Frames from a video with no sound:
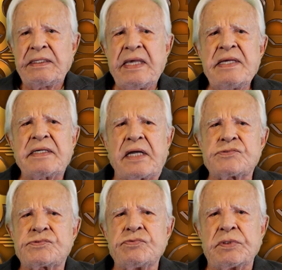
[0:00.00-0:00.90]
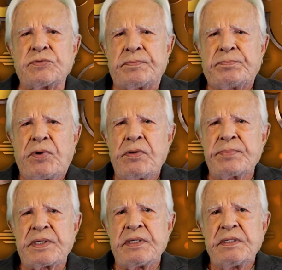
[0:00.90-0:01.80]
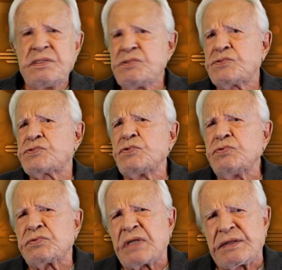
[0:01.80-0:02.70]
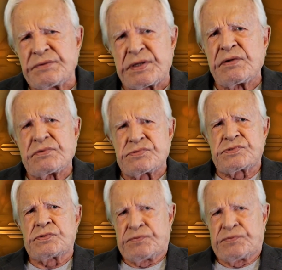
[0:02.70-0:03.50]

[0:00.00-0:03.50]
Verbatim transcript: Quem caçoa do pobre insulta a Deus